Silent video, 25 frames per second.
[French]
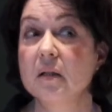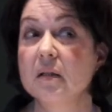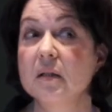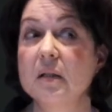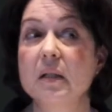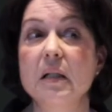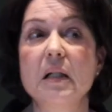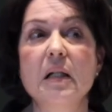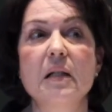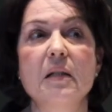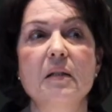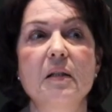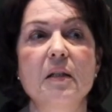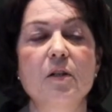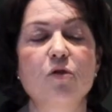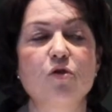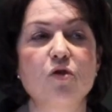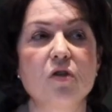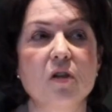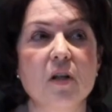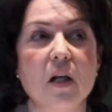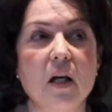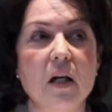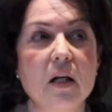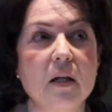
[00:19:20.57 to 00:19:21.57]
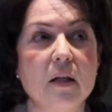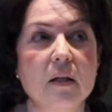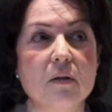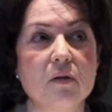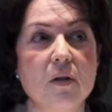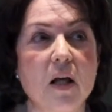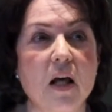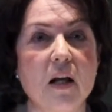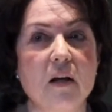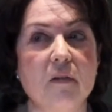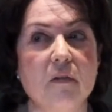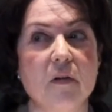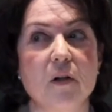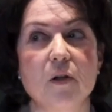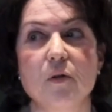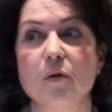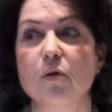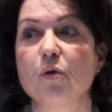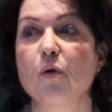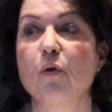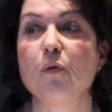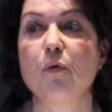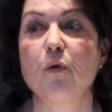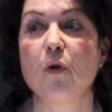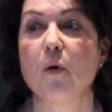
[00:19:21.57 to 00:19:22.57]
Si les étudiants à
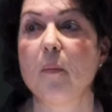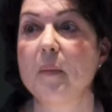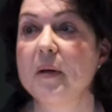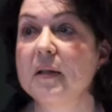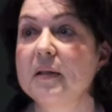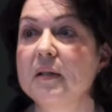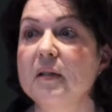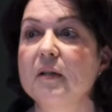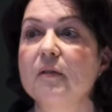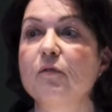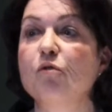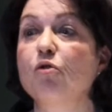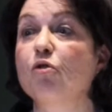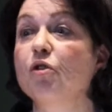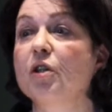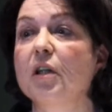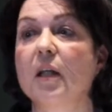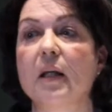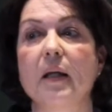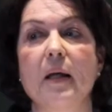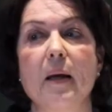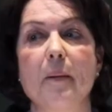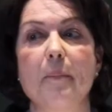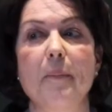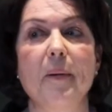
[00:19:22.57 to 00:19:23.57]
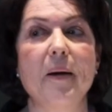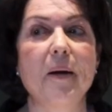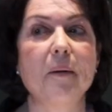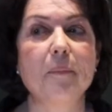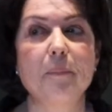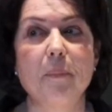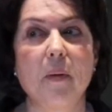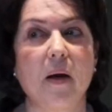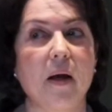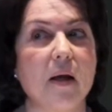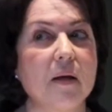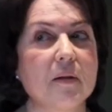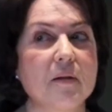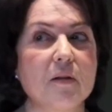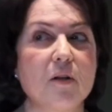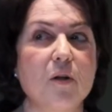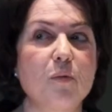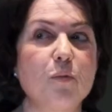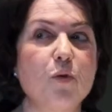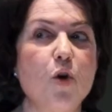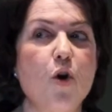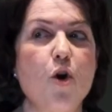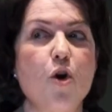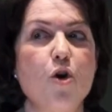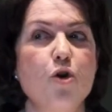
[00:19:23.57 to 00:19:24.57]
l'évaluation formative sont incapables, par
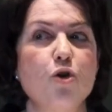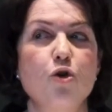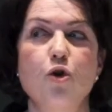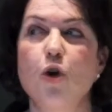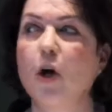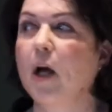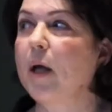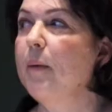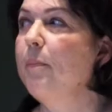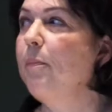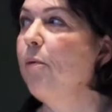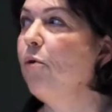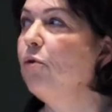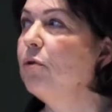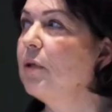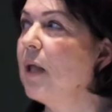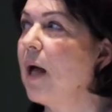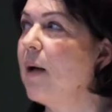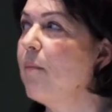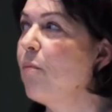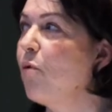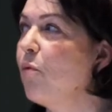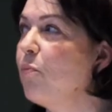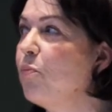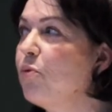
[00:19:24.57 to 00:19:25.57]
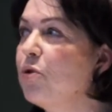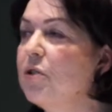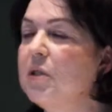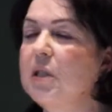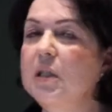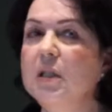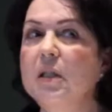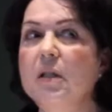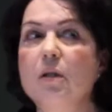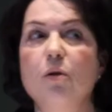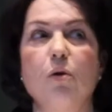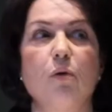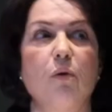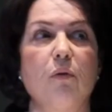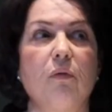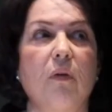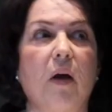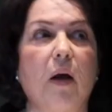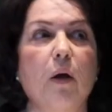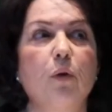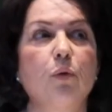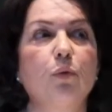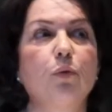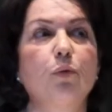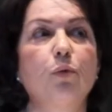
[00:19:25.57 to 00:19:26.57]
exemple, de répondre à mon petit euh,
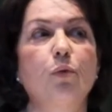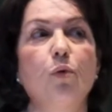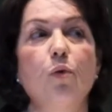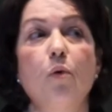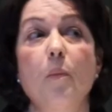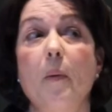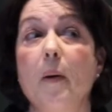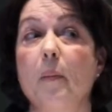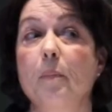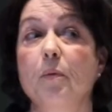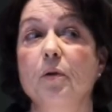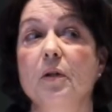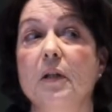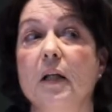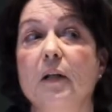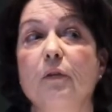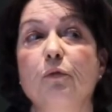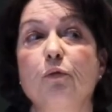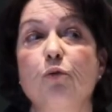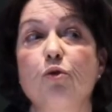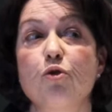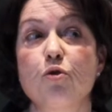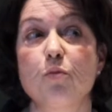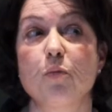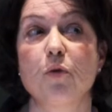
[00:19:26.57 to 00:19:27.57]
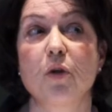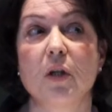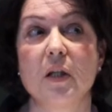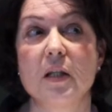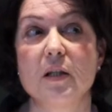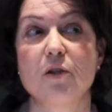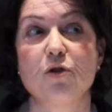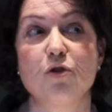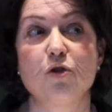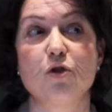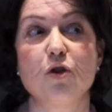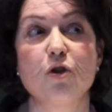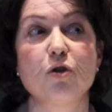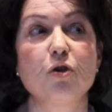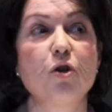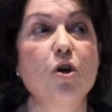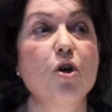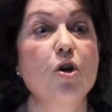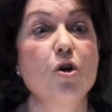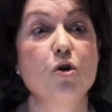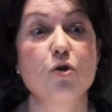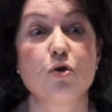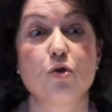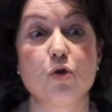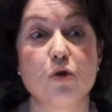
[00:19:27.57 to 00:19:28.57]
vrai ou faux, ben, peut-être faut que je me questionne
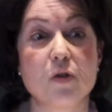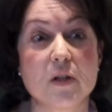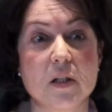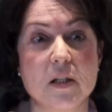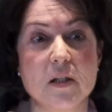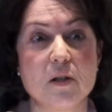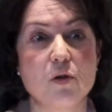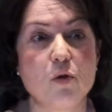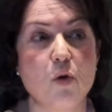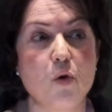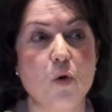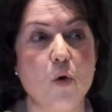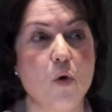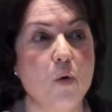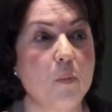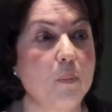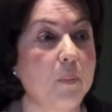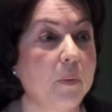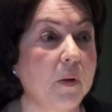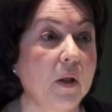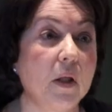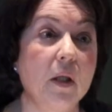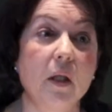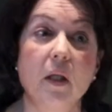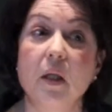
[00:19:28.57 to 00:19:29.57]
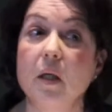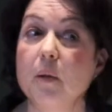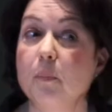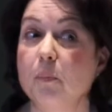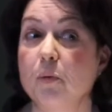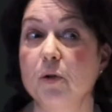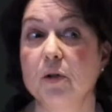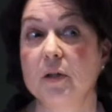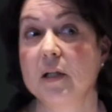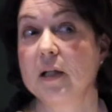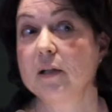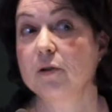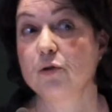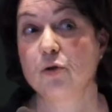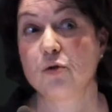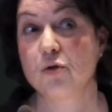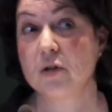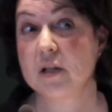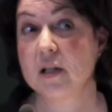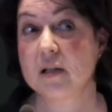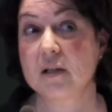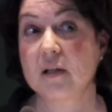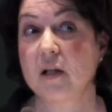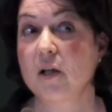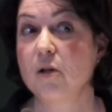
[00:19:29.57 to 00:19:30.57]
sur ce qu'ils ont compris et peut-être que
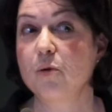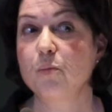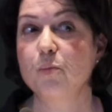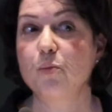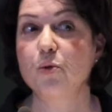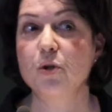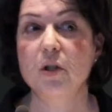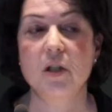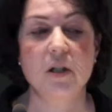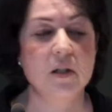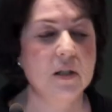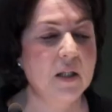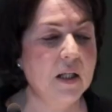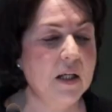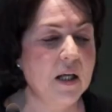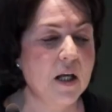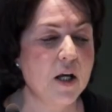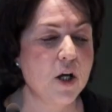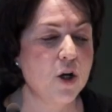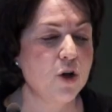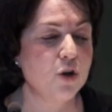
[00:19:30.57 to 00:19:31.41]
ce serait une bonne idée